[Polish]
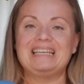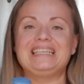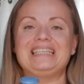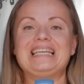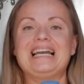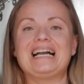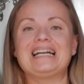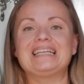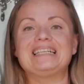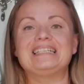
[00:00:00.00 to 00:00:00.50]

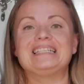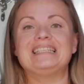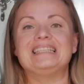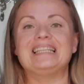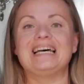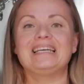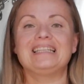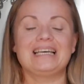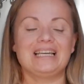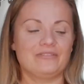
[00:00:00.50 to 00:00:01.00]
jak
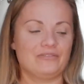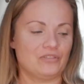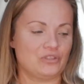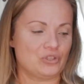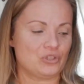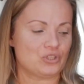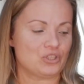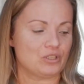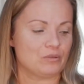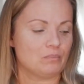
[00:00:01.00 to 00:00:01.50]
na
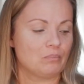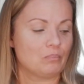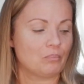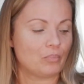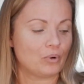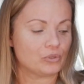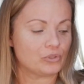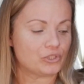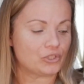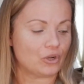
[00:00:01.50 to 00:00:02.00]
najwyższym
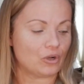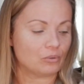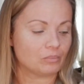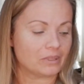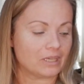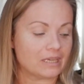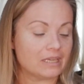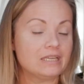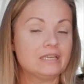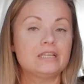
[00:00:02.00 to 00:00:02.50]

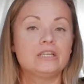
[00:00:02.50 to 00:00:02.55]
poziomie.